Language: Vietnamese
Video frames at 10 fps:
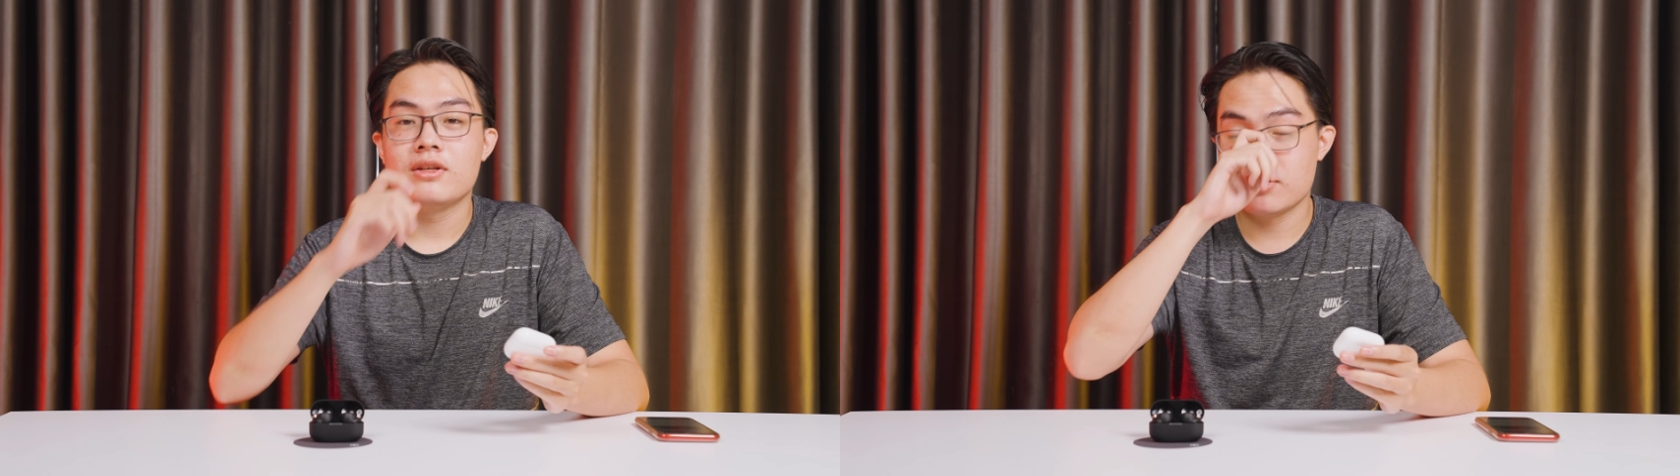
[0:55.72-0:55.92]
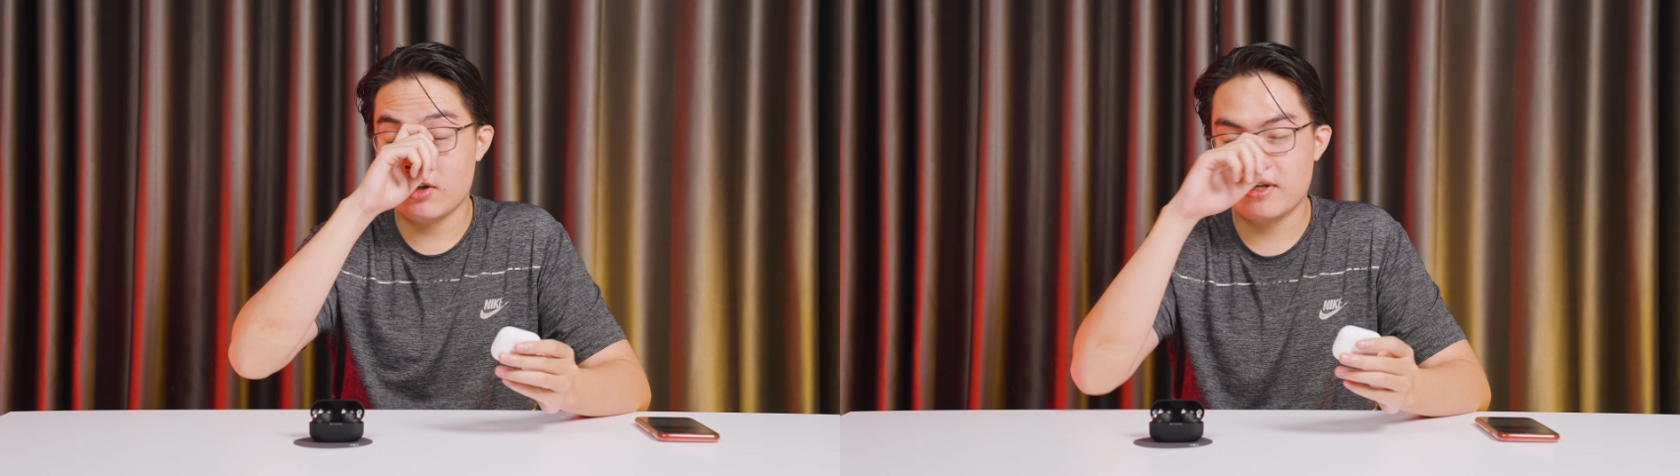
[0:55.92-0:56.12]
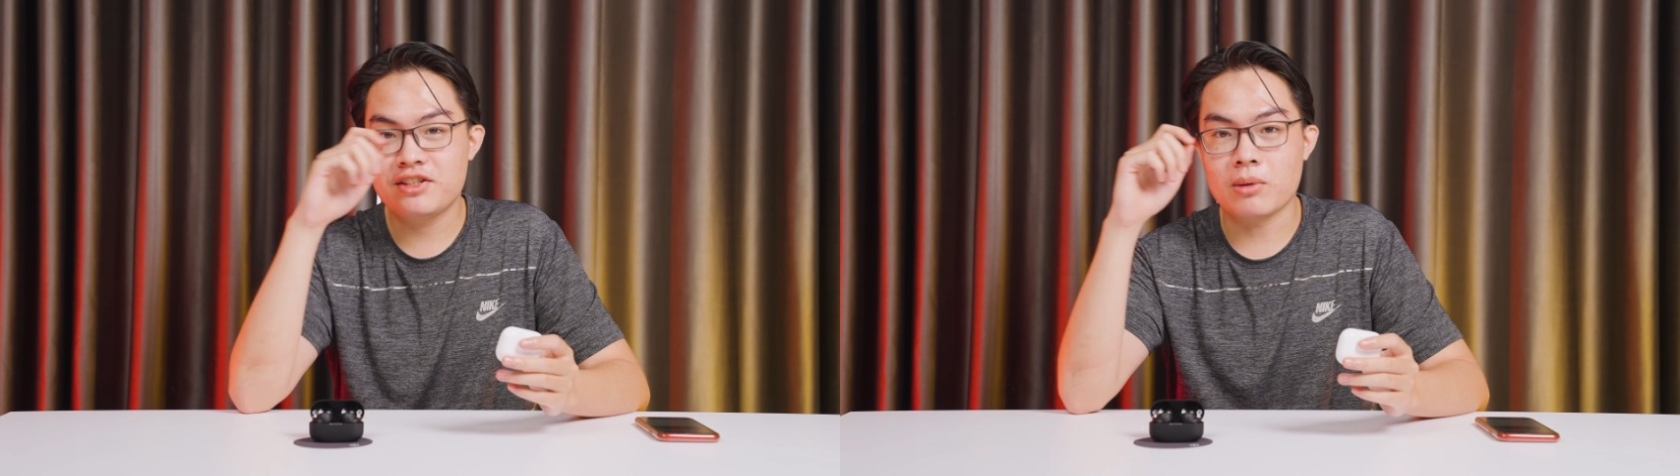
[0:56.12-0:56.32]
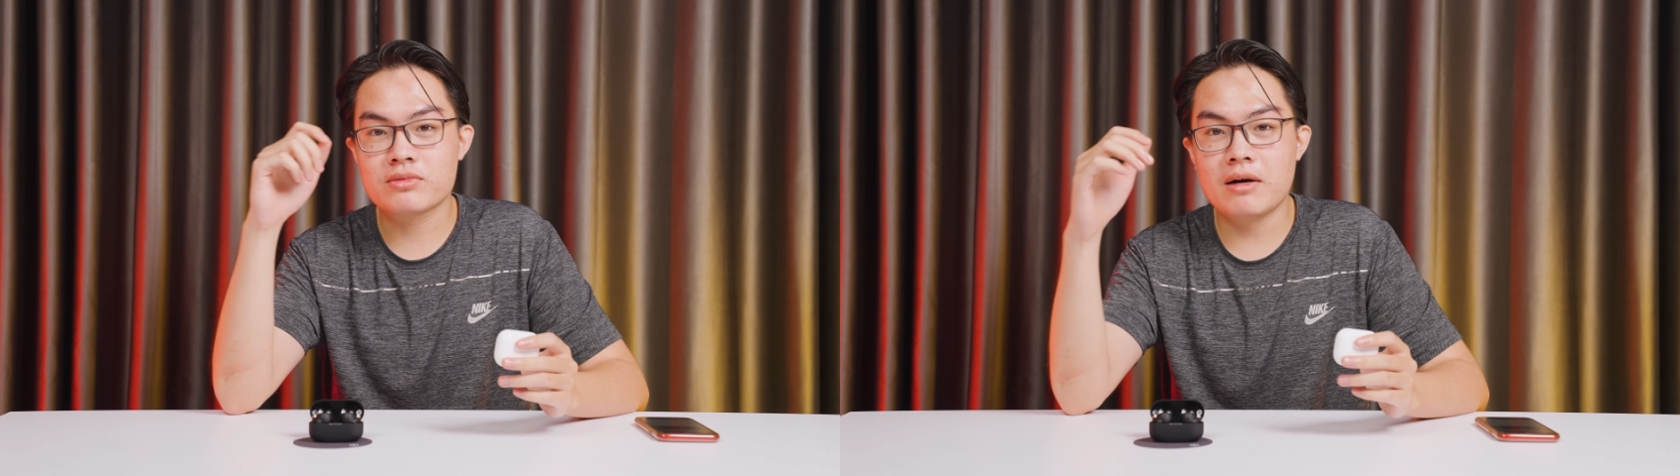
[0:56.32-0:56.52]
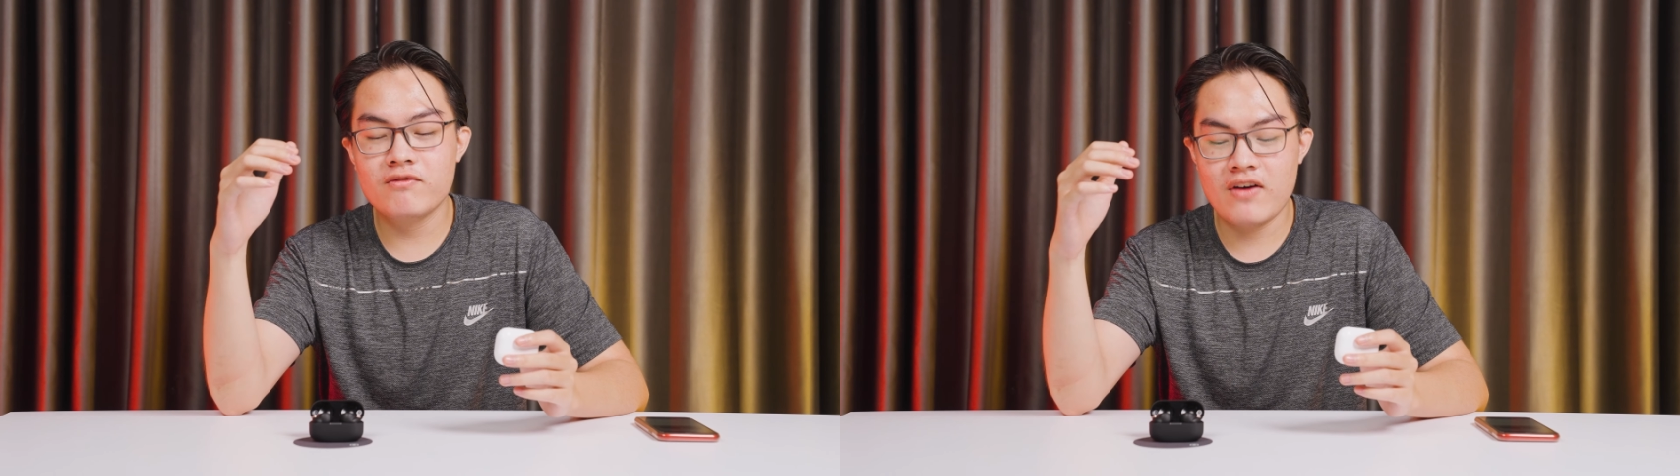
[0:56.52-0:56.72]
Rồi đến trọng
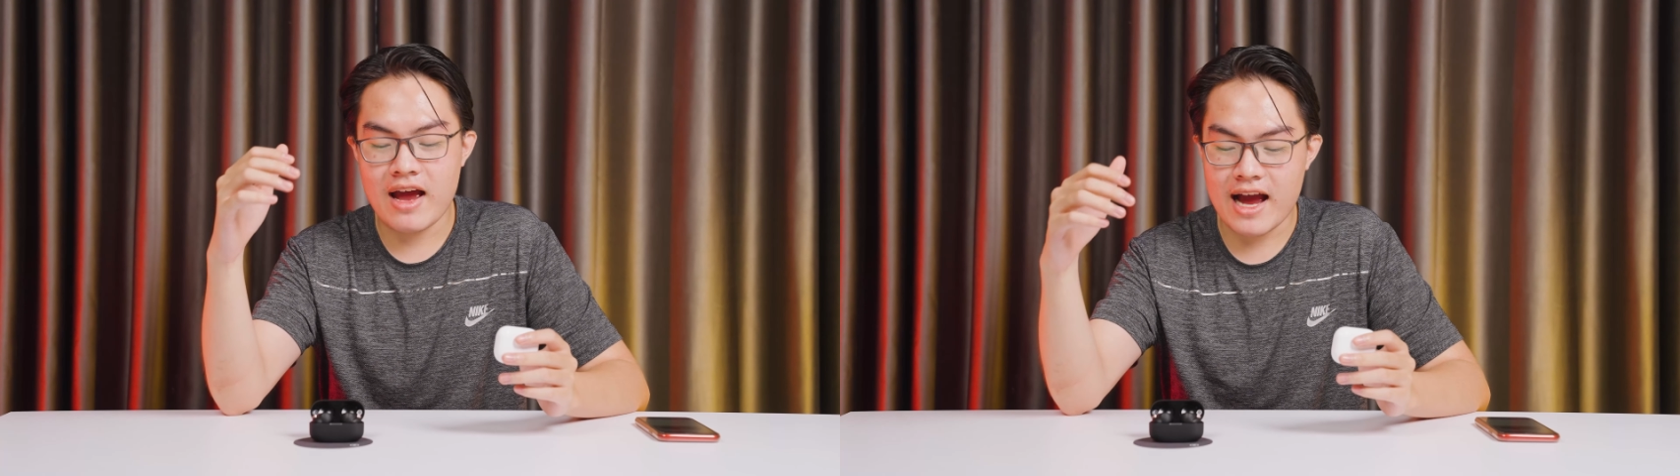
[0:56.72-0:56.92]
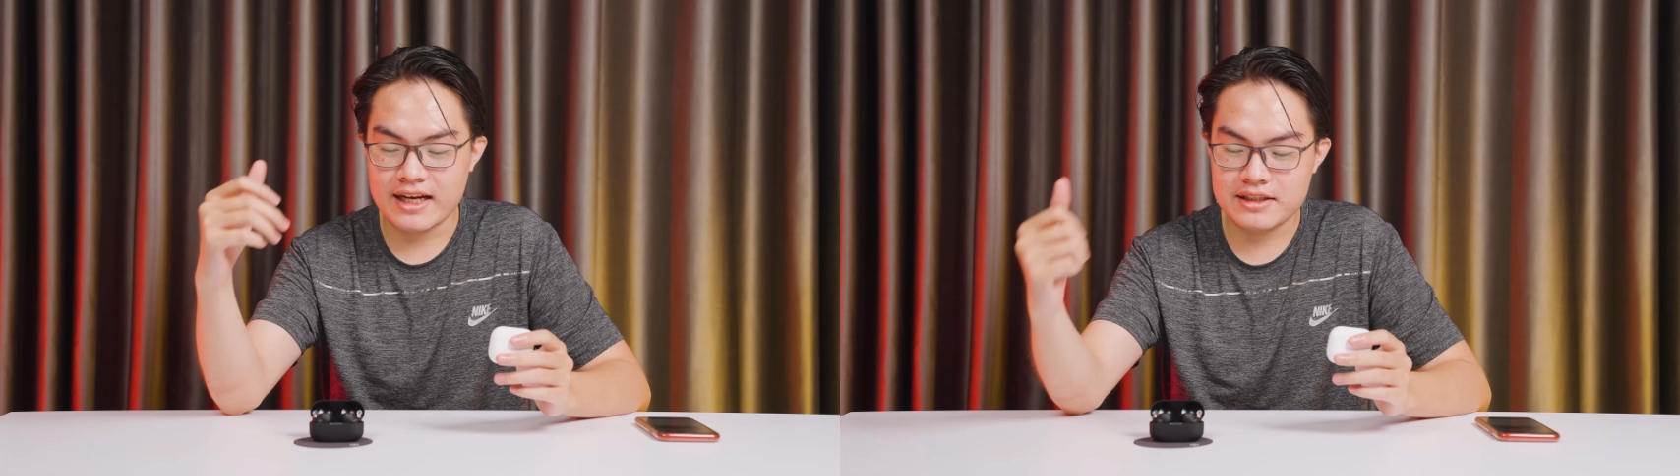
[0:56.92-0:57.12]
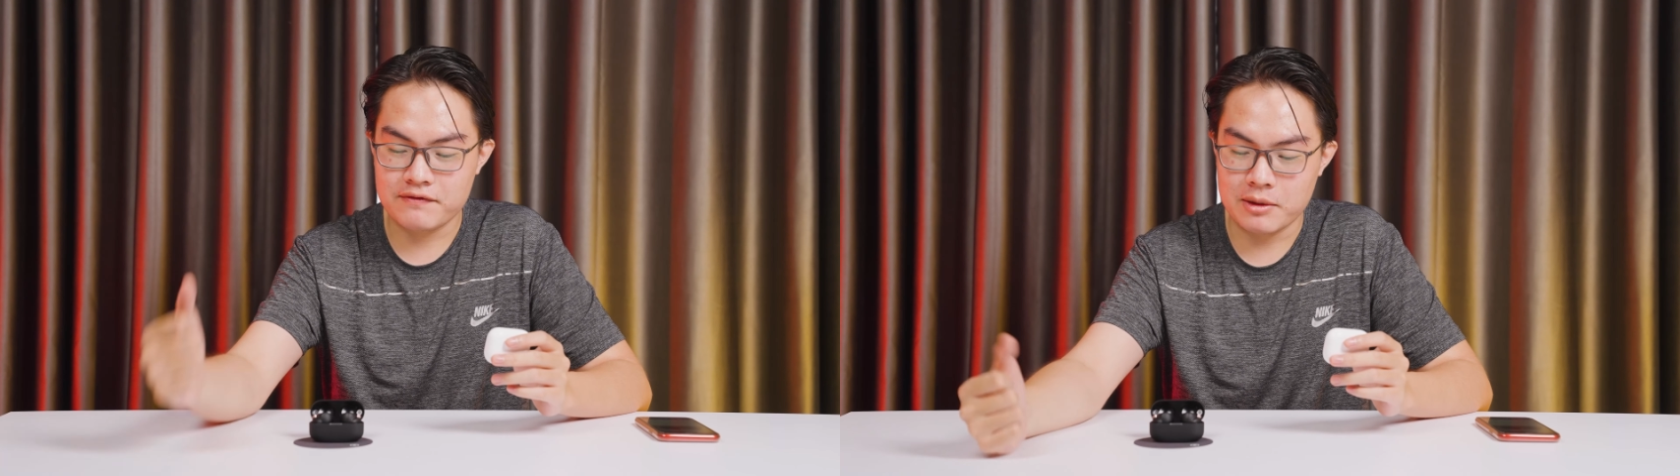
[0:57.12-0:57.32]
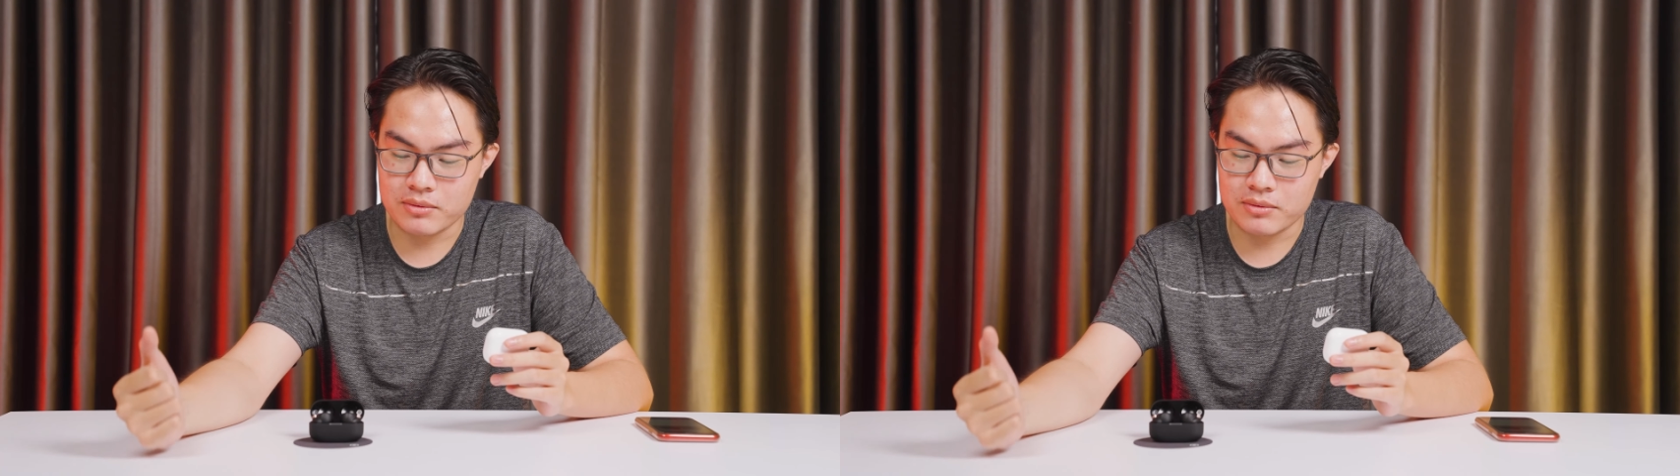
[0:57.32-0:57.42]
tâm về hai cái sản phẩm